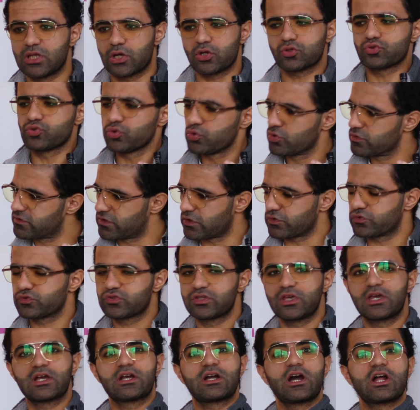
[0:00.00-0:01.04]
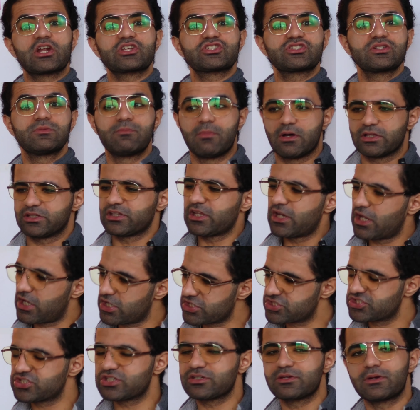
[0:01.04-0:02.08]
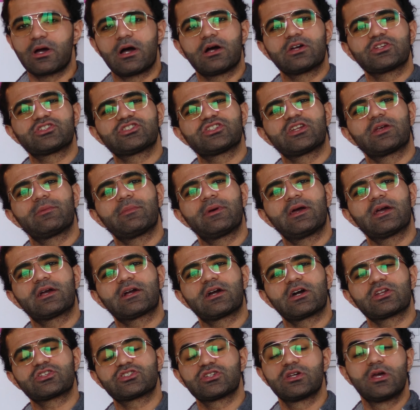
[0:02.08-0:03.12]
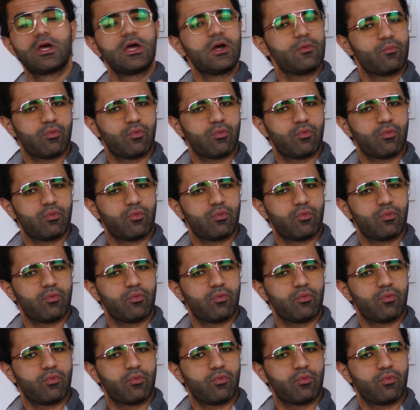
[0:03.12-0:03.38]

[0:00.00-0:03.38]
Naruto'nun Sasuke'ye karşı, Madara aşır, aşıramaya karşı.